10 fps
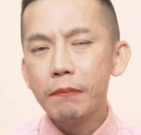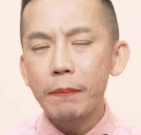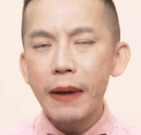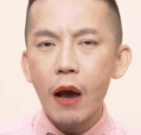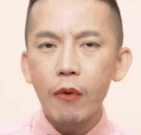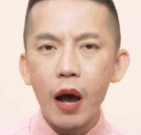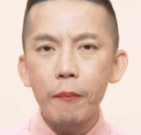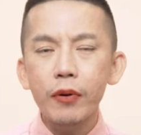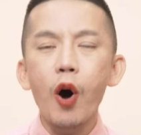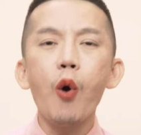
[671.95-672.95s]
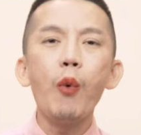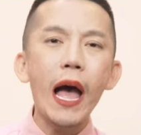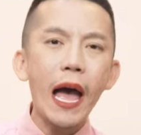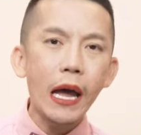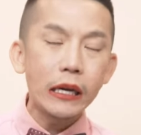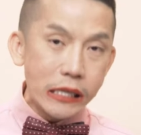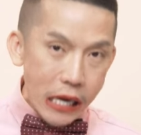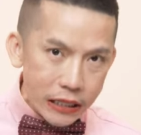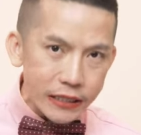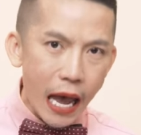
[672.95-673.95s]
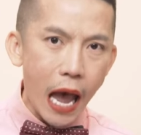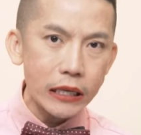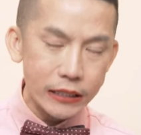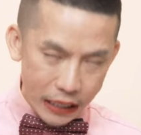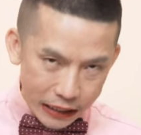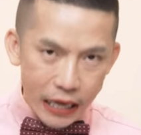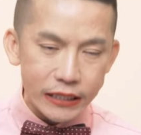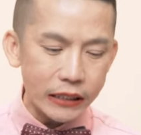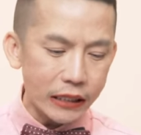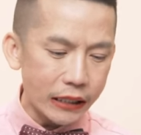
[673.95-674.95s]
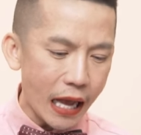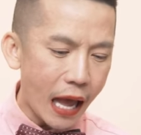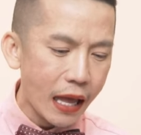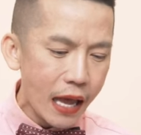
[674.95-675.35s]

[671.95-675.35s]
มันแปลว่าเพราะว่าเนื่องจากสิ่งใดสิ่งหนึ่งค่ะ